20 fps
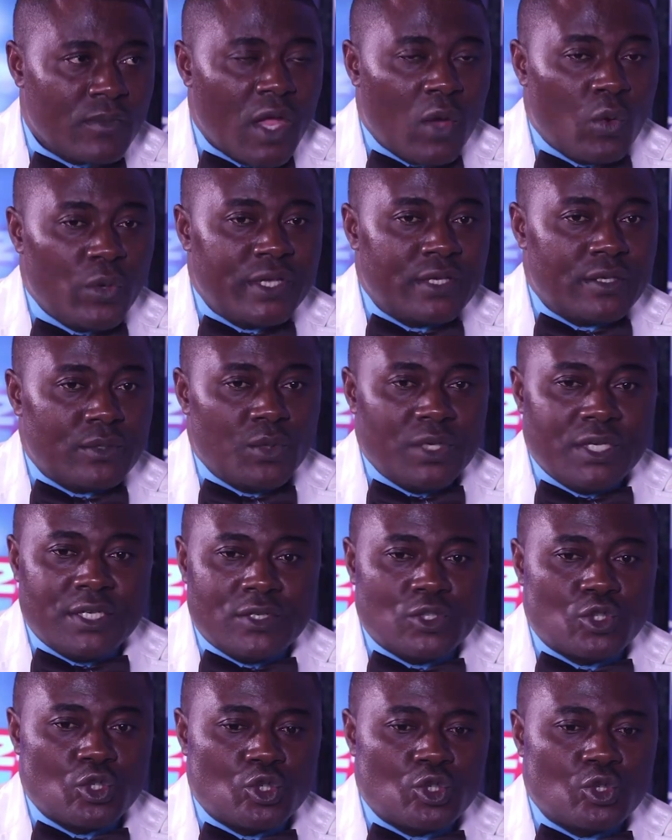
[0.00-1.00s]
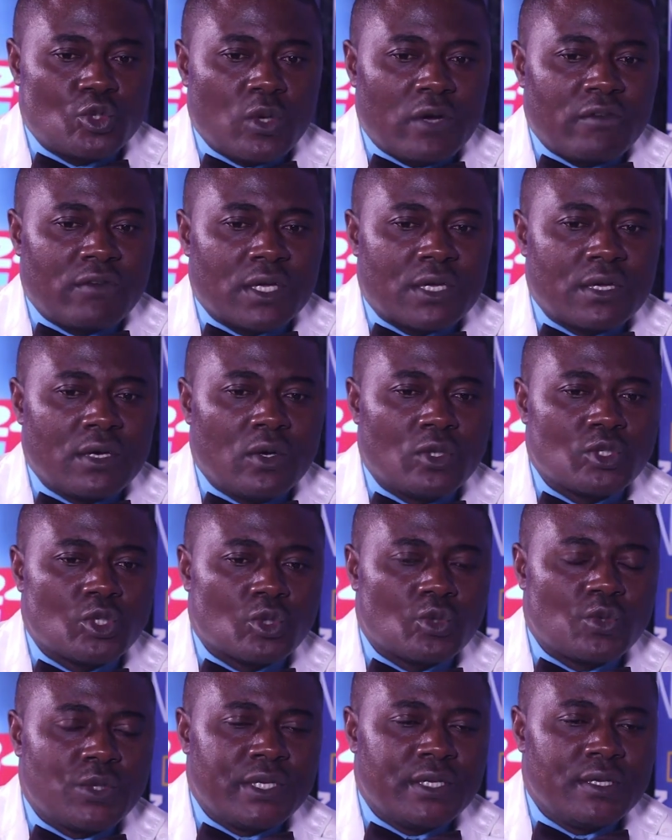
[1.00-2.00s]
Oui, oui, je, dois avec
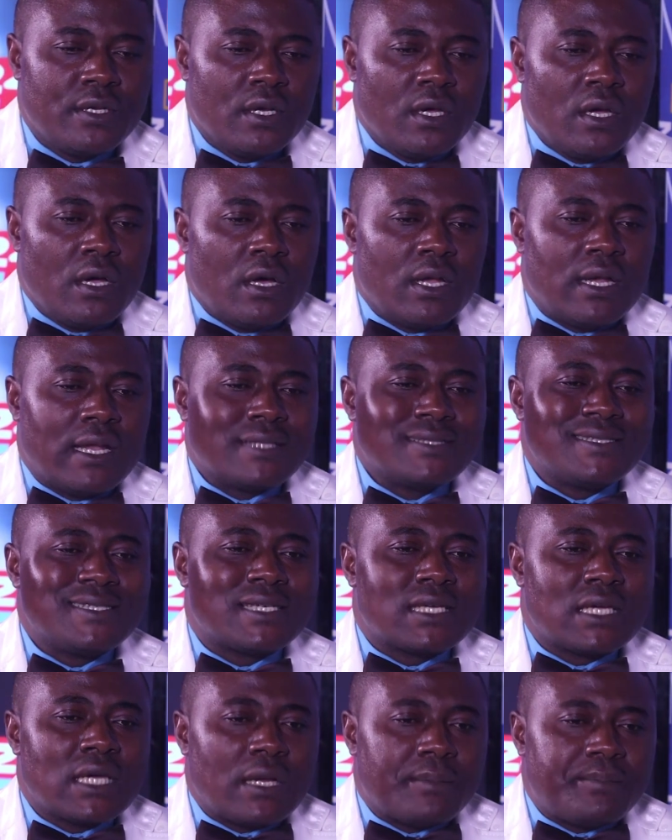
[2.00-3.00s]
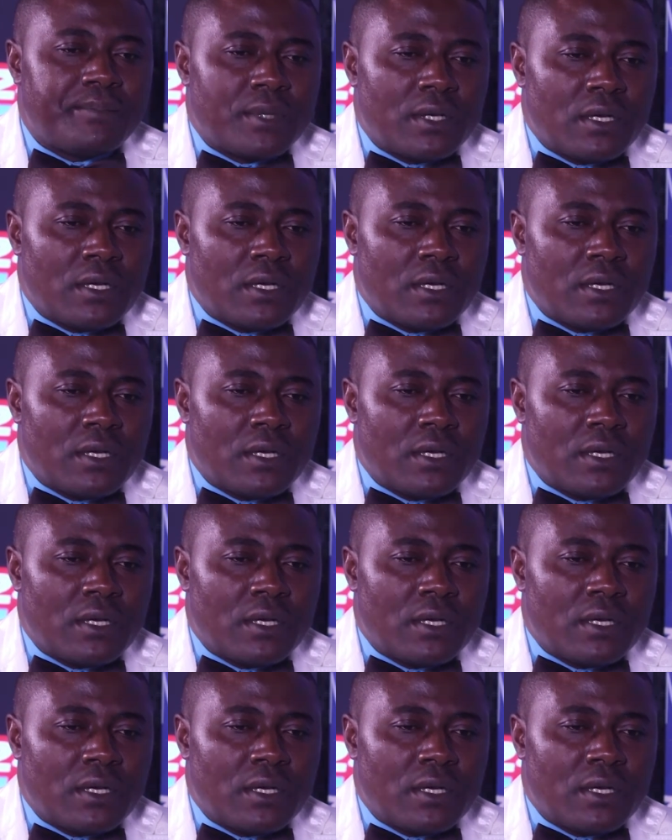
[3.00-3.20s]
qu'aujourd'hui, l'handicap